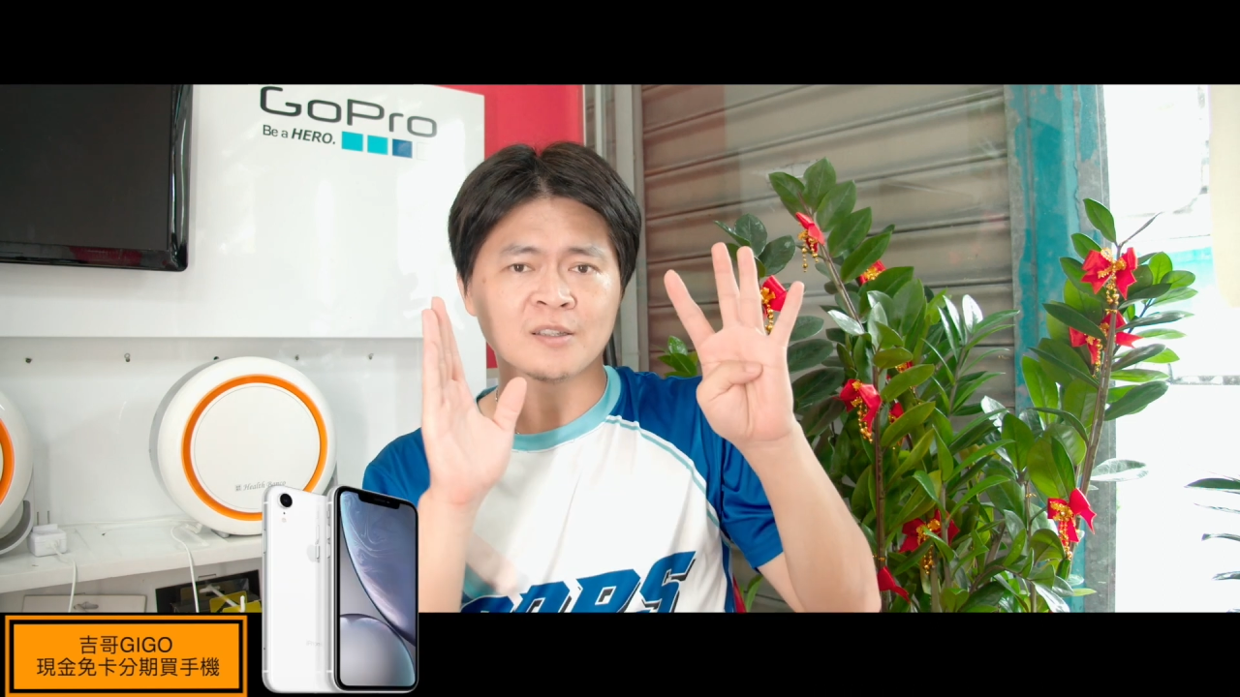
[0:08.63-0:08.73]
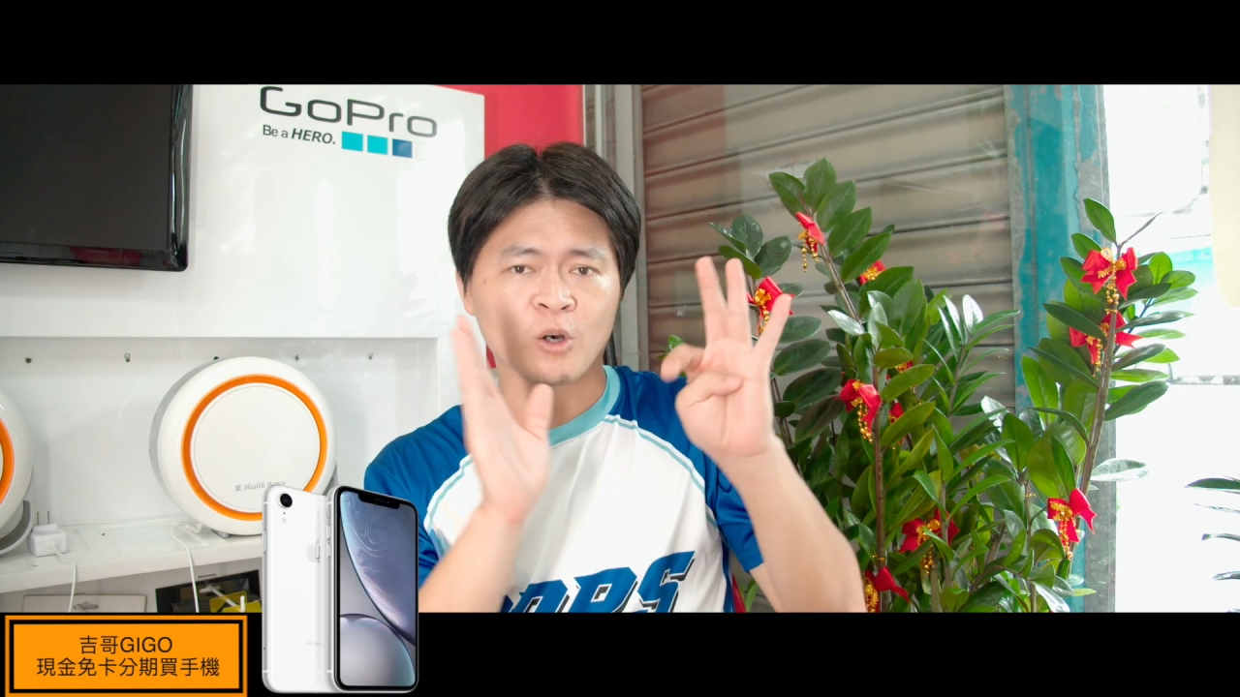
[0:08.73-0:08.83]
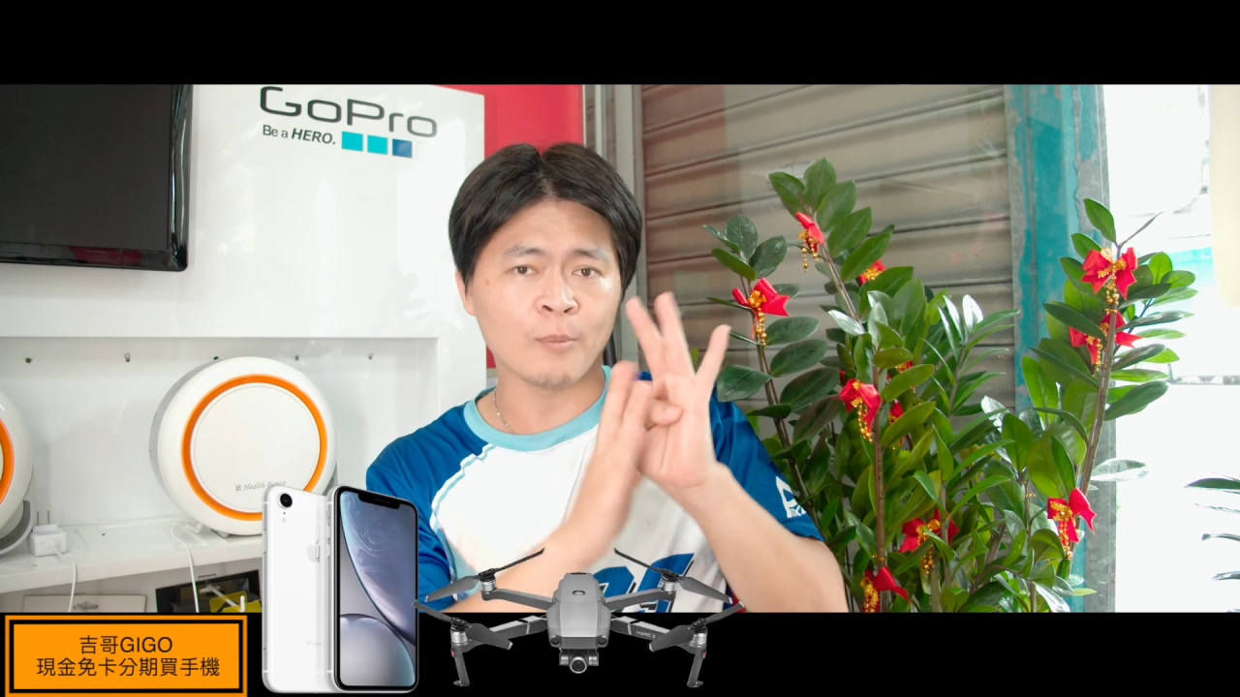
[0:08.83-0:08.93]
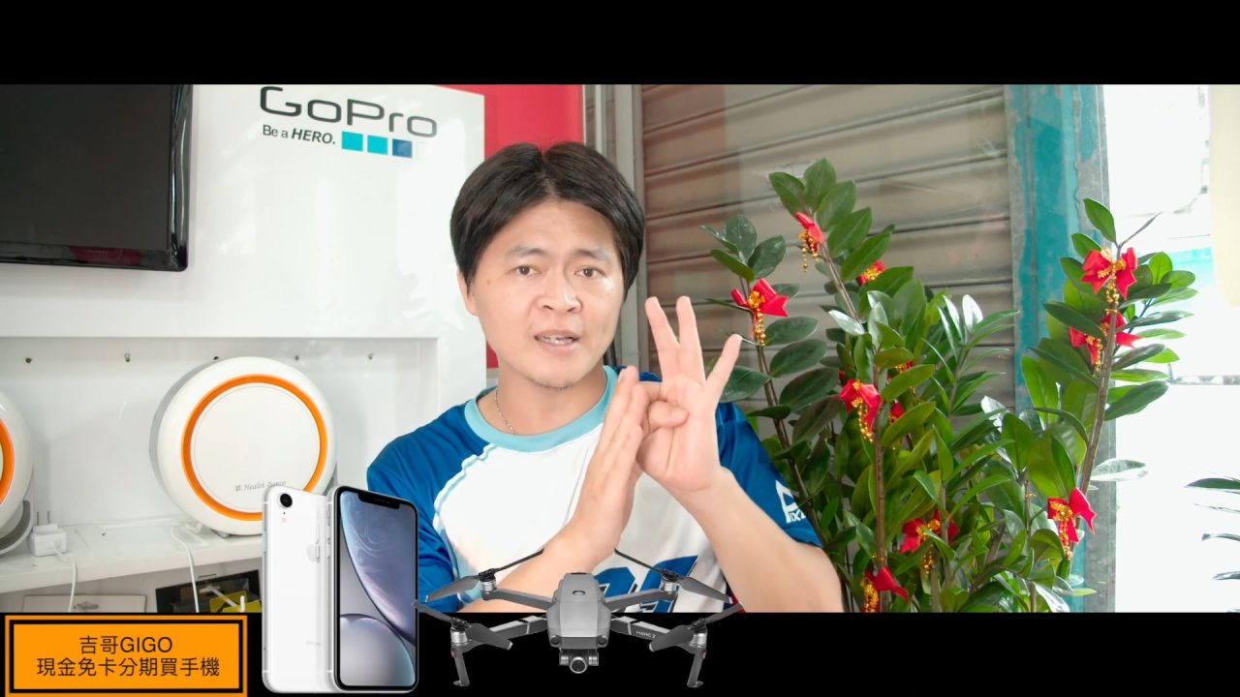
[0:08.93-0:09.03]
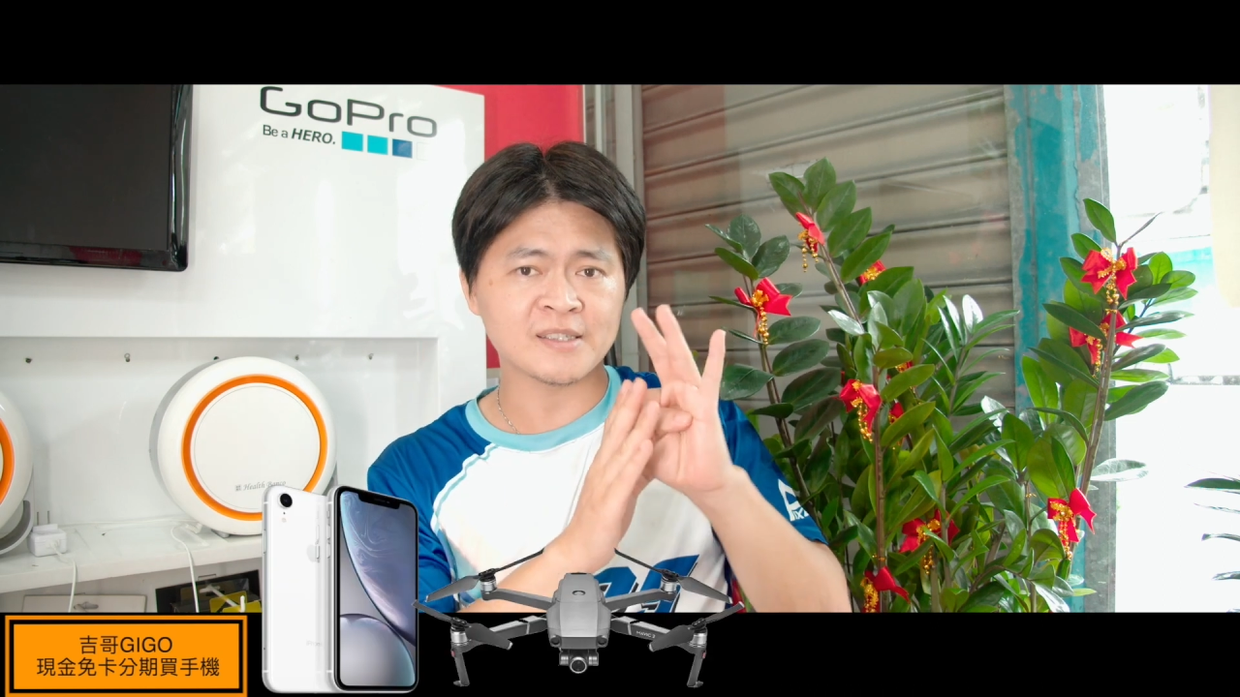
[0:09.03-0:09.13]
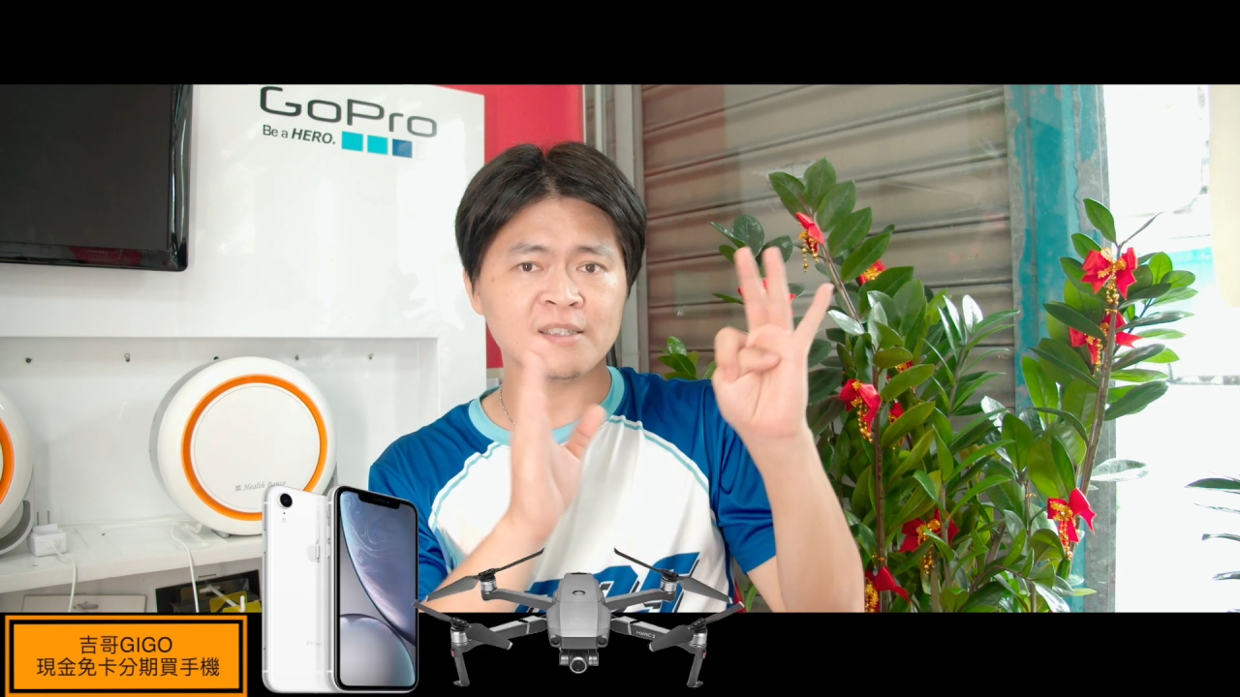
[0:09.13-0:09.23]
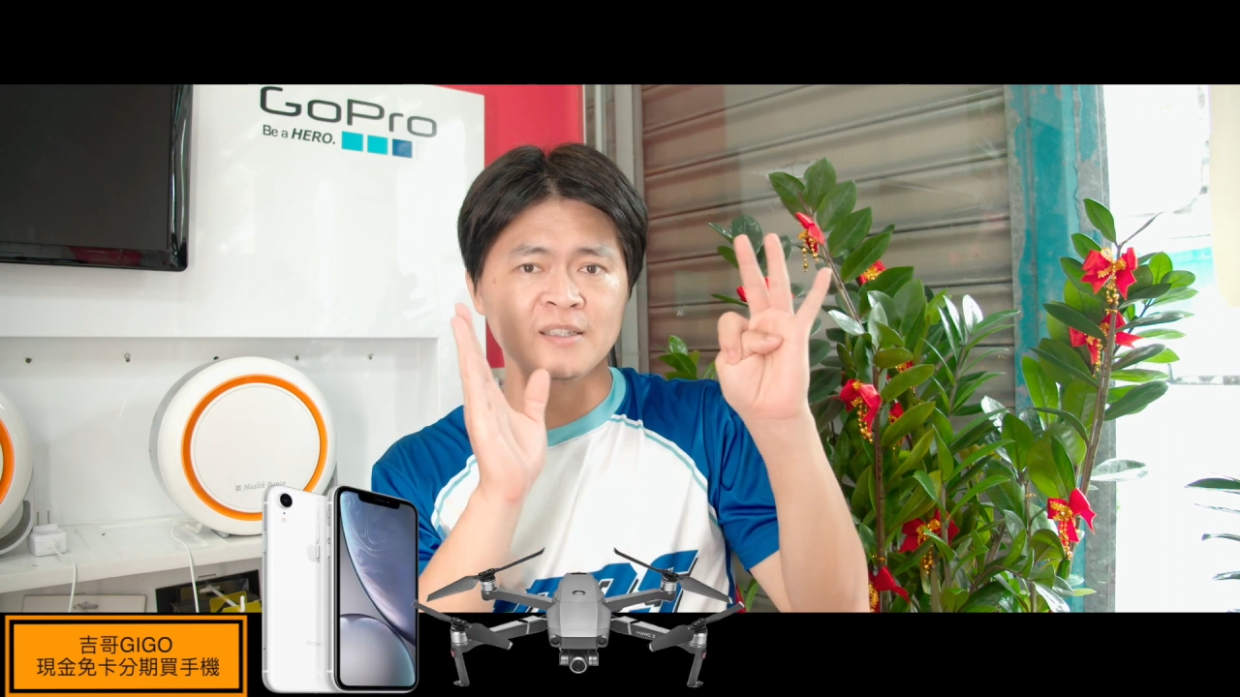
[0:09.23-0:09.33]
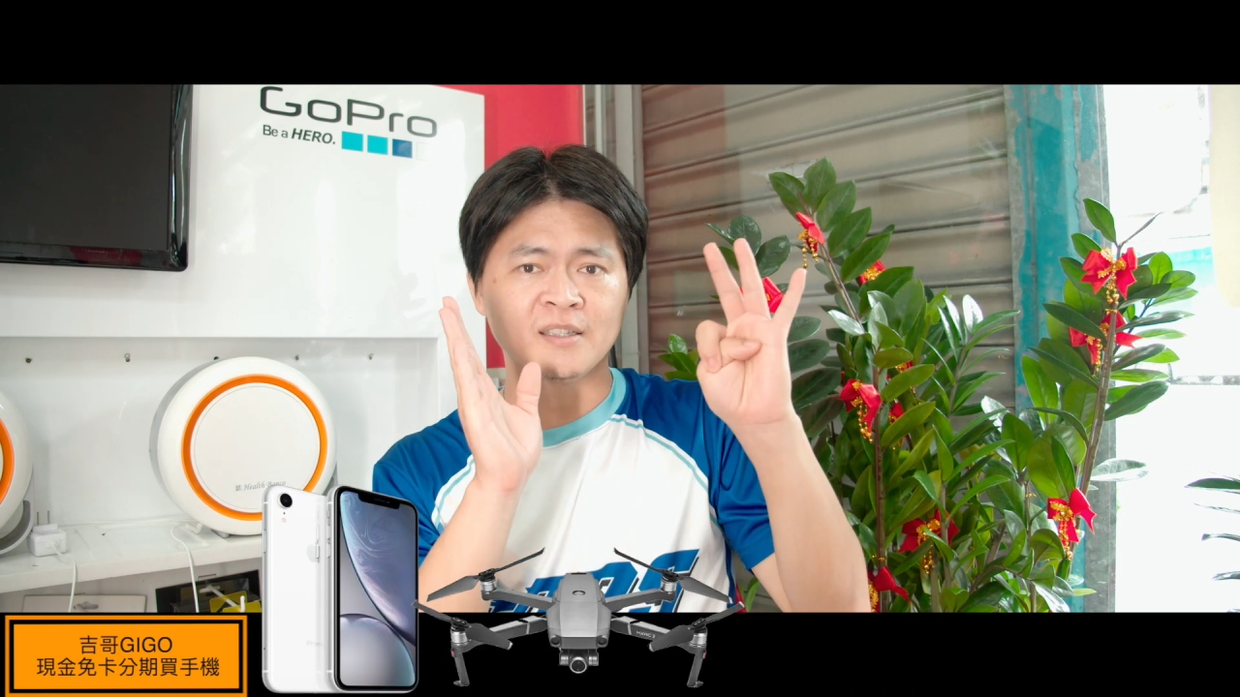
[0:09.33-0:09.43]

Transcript: 空白机、